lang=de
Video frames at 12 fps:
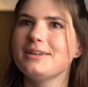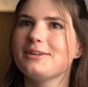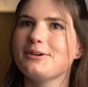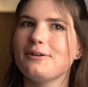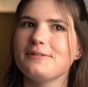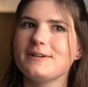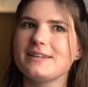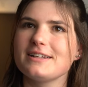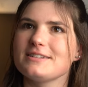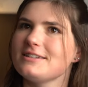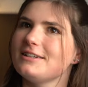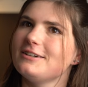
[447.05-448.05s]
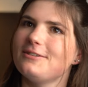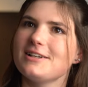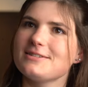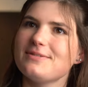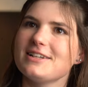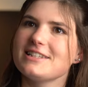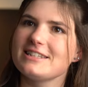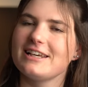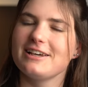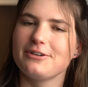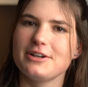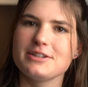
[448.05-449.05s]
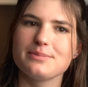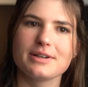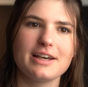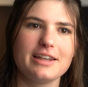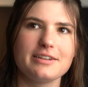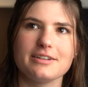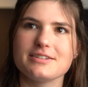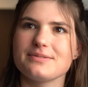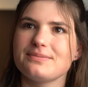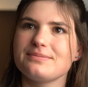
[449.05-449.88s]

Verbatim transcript: Ich hoffe, ich erzähle was, was äh, noch nicht so bekannt ist.